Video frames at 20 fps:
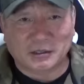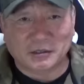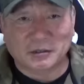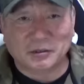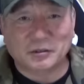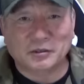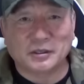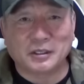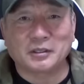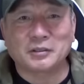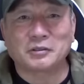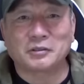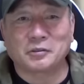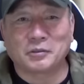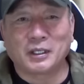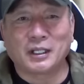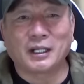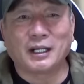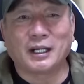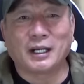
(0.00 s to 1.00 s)
するっていう
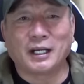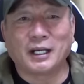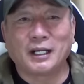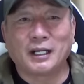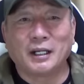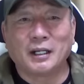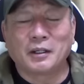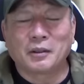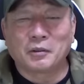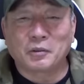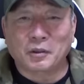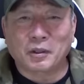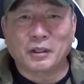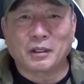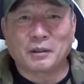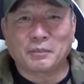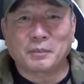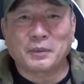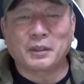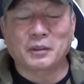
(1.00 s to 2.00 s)
のは、うん、これは
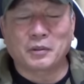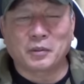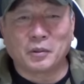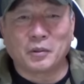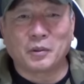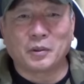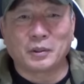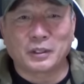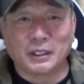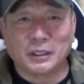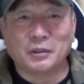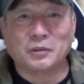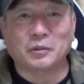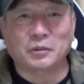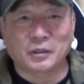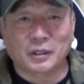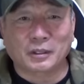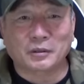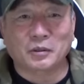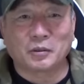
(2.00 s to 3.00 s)
やっぱこういいこ
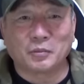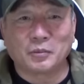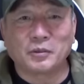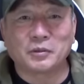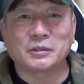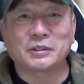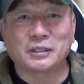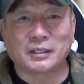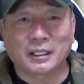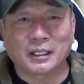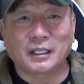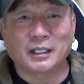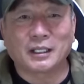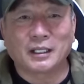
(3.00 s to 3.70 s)
とだと思うしね